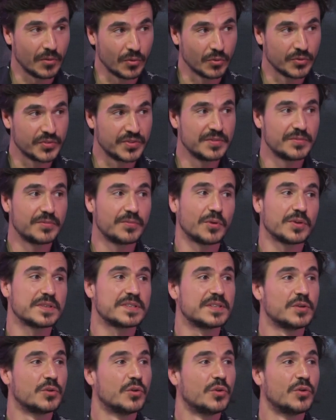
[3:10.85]
aussi
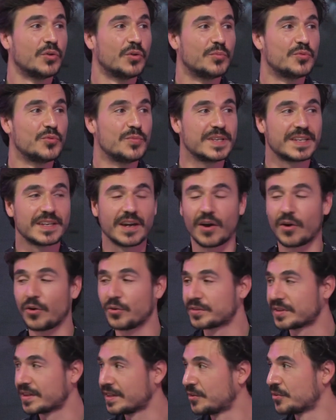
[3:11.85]
forcer le, public à
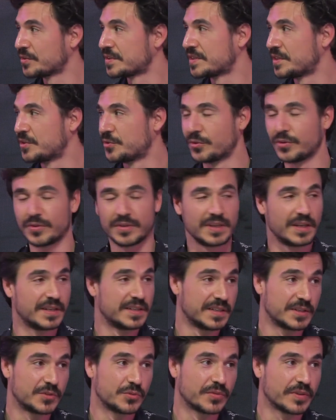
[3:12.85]
rentrer dans ces lieux et à
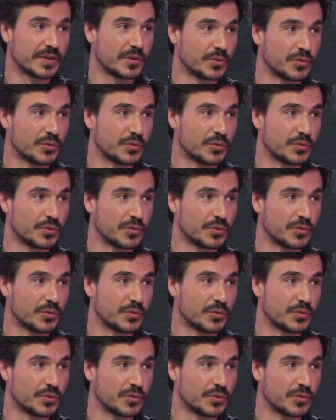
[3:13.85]
les découvrir